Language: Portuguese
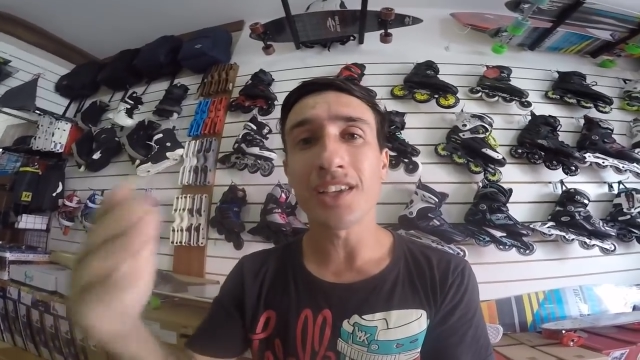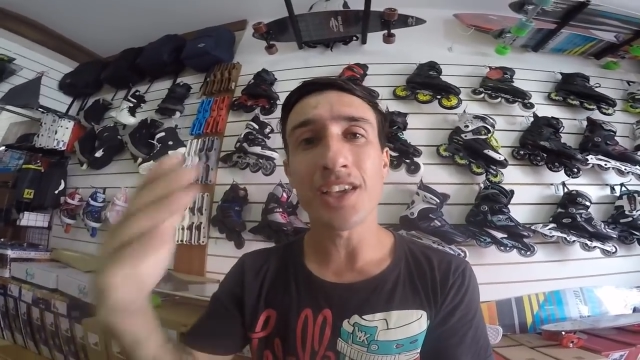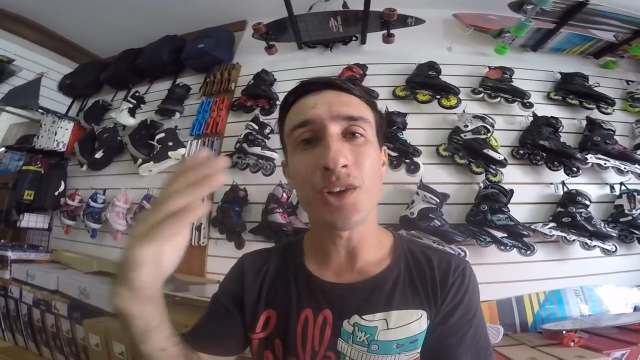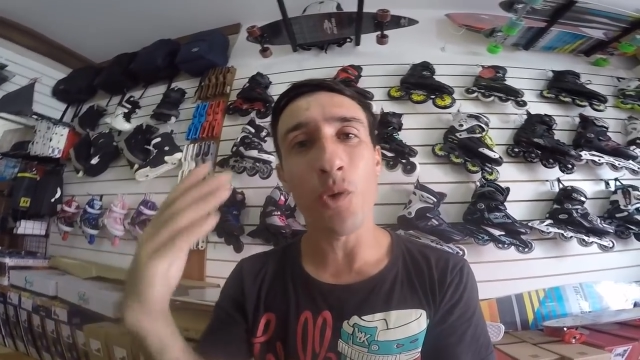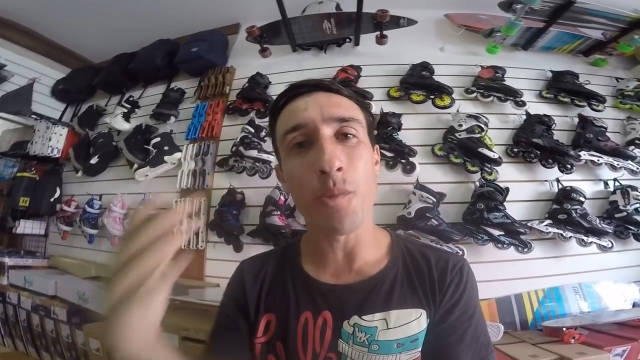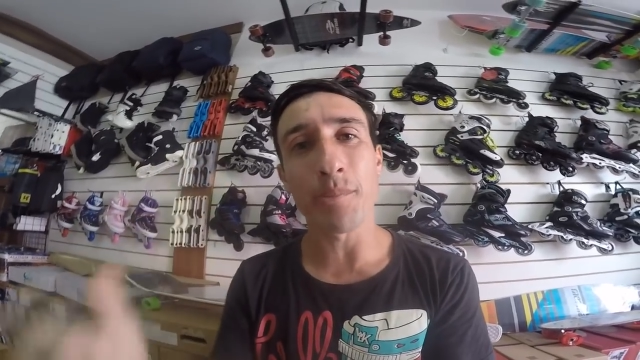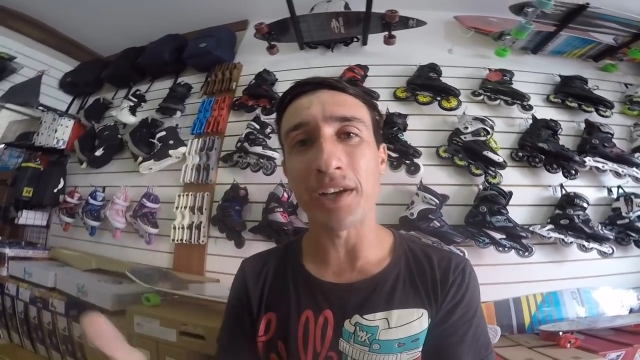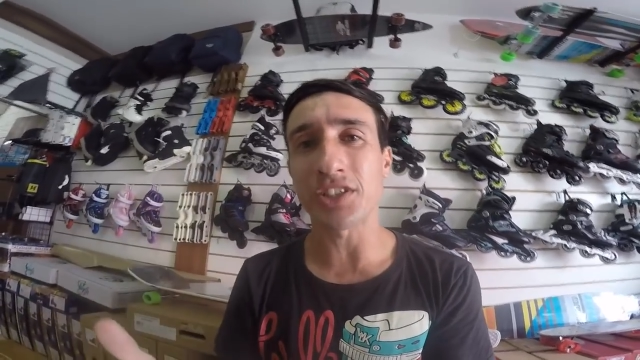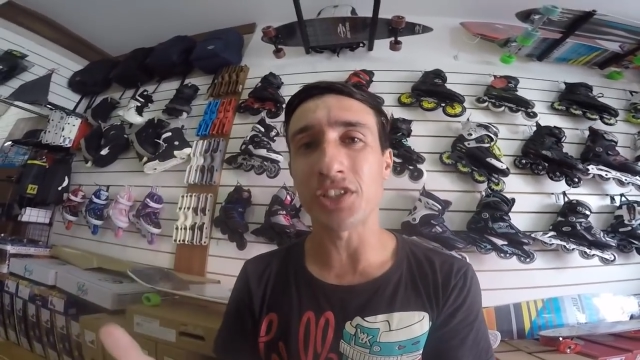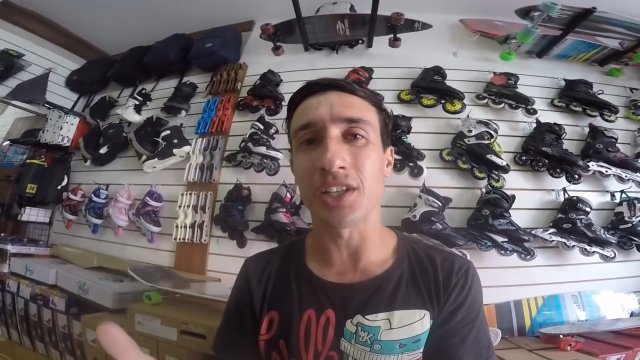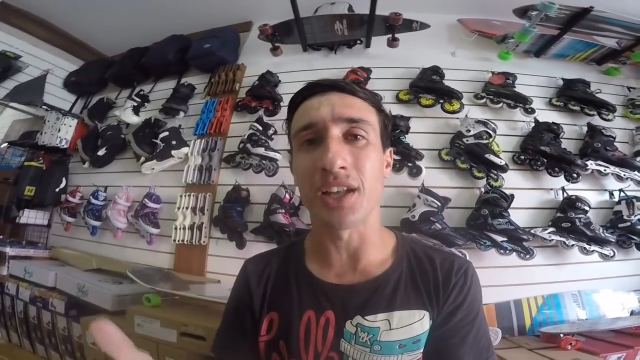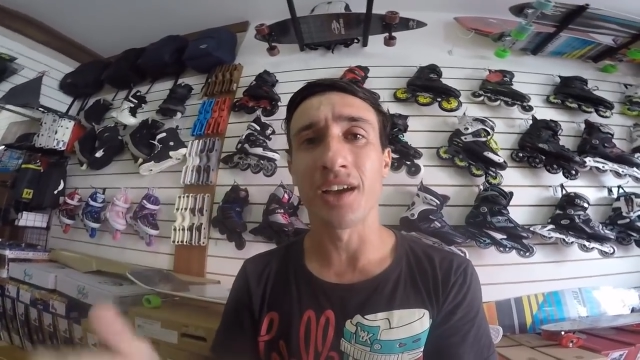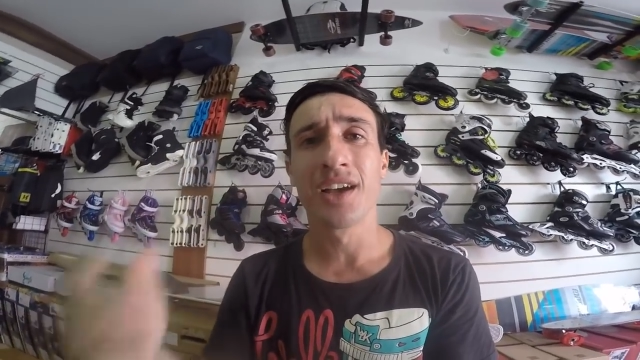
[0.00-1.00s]
e
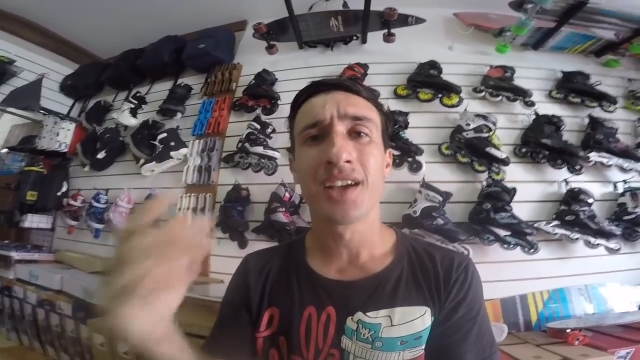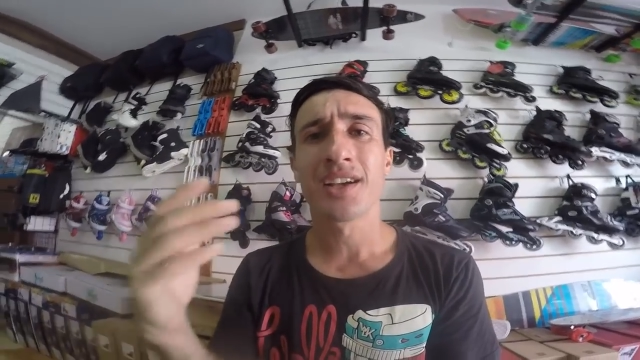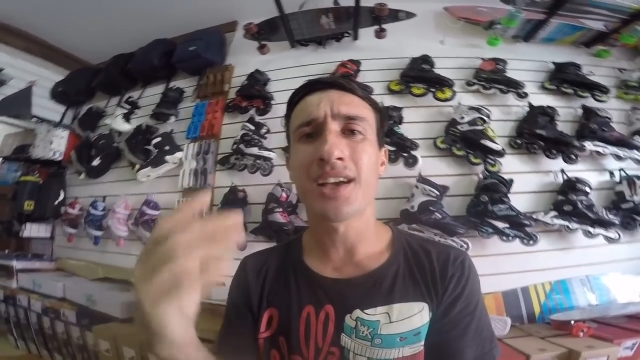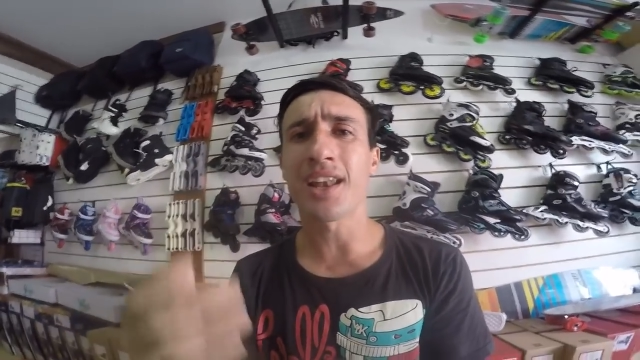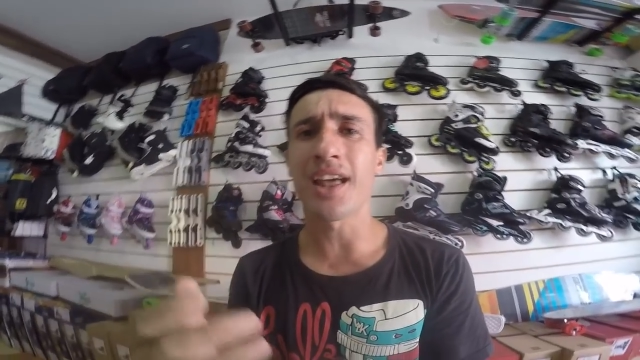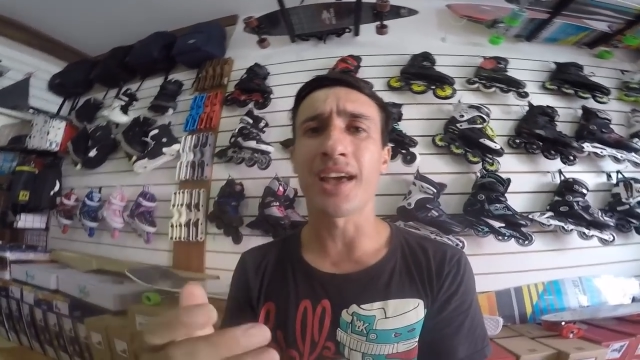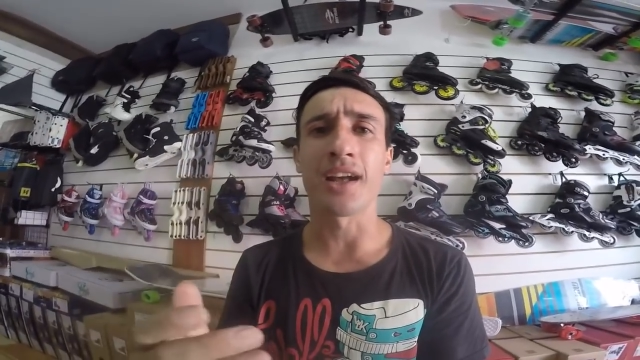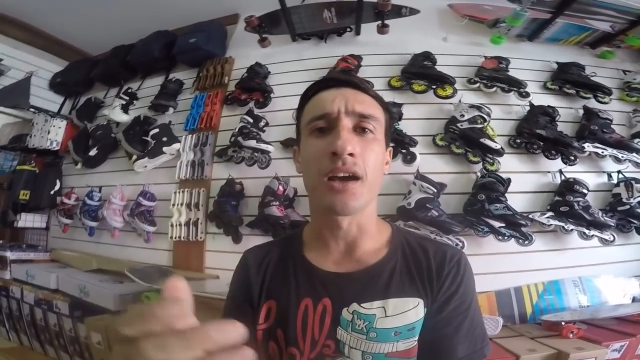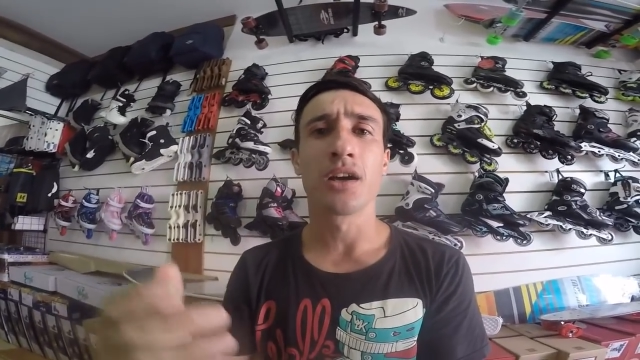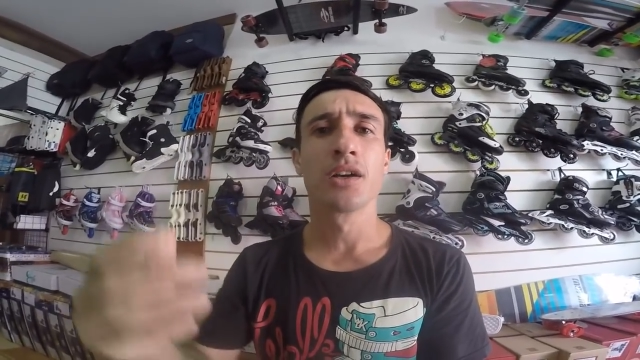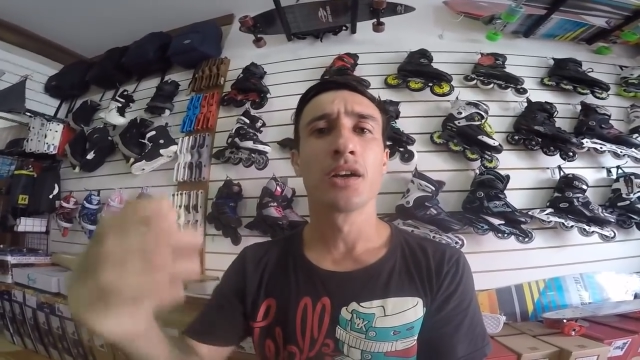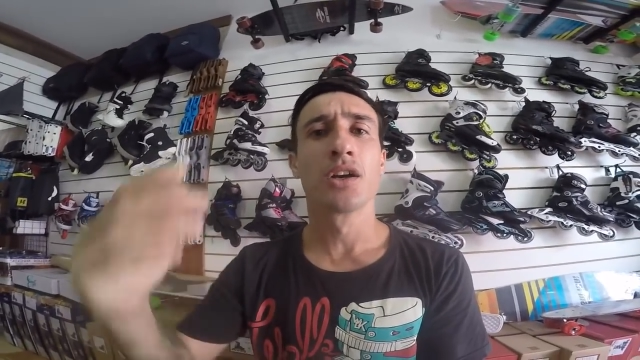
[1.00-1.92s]
compartilha. Galera,